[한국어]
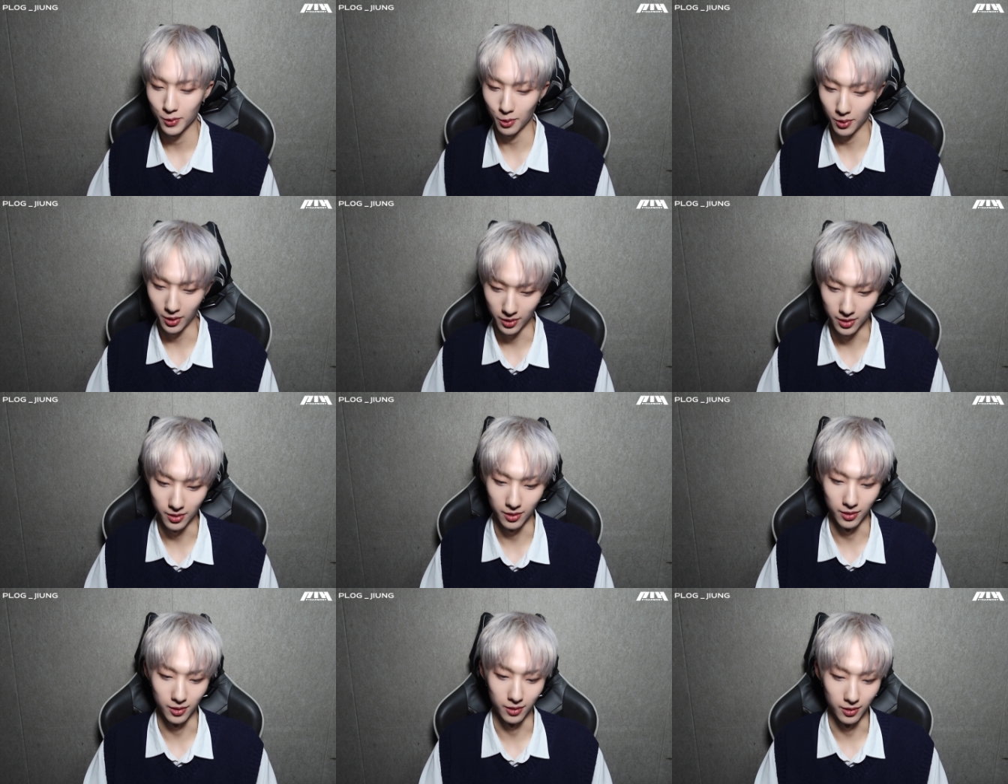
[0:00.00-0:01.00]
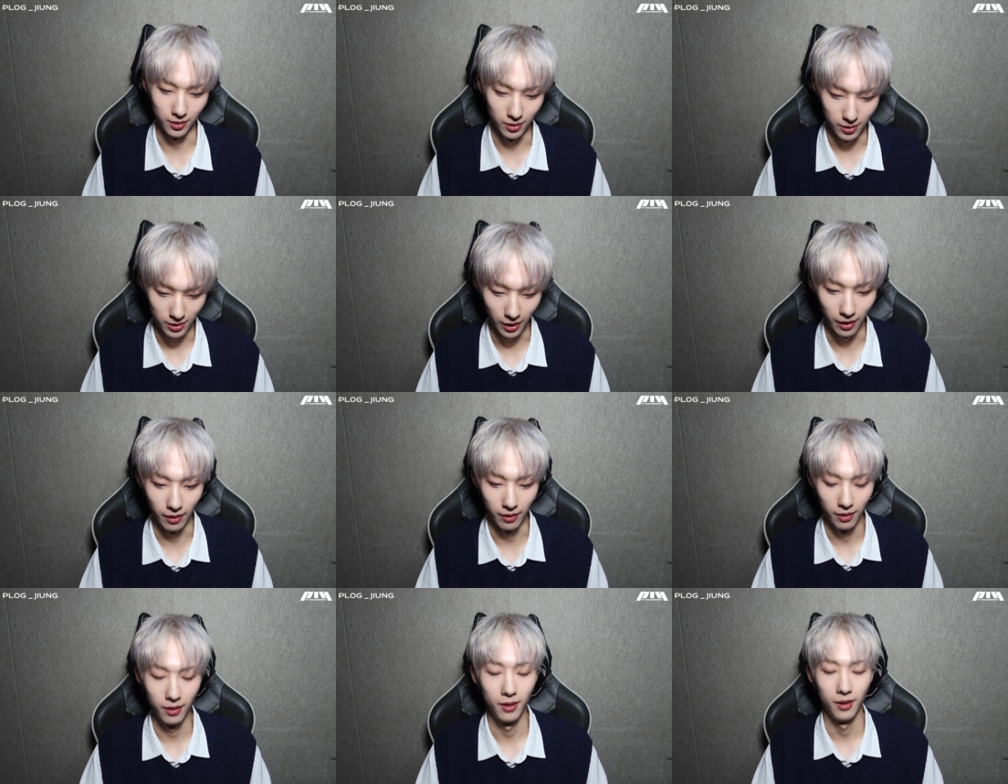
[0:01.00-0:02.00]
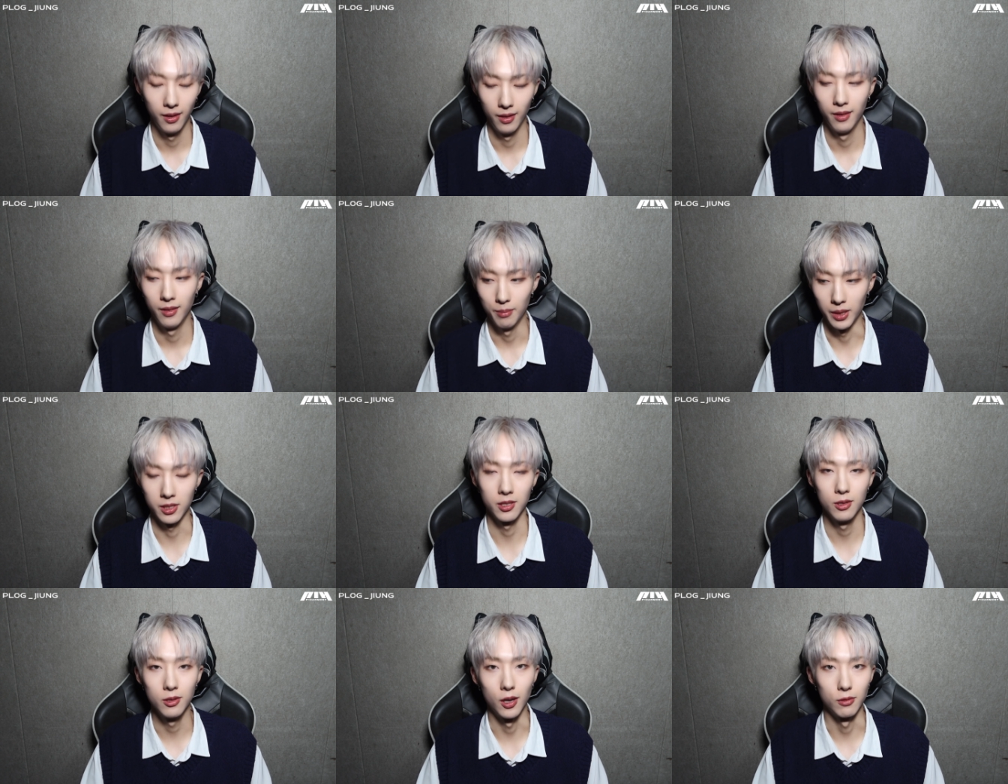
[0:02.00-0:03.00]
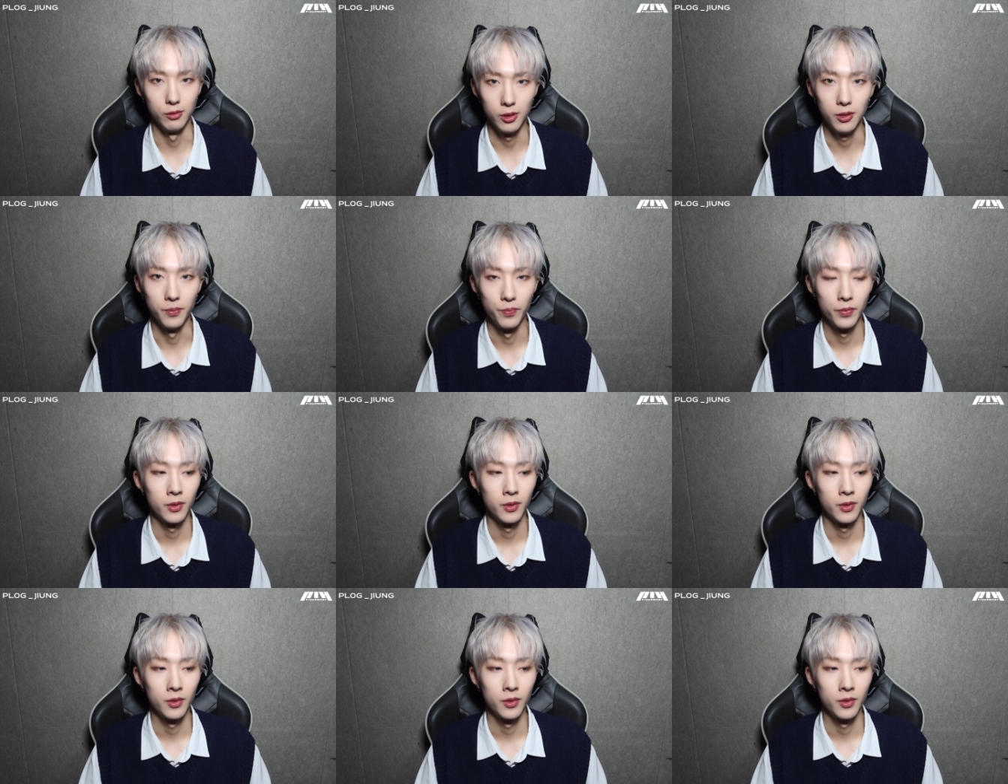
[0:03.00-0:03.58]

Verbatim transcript: 쇼케이스를 잘 마친 것 같고요.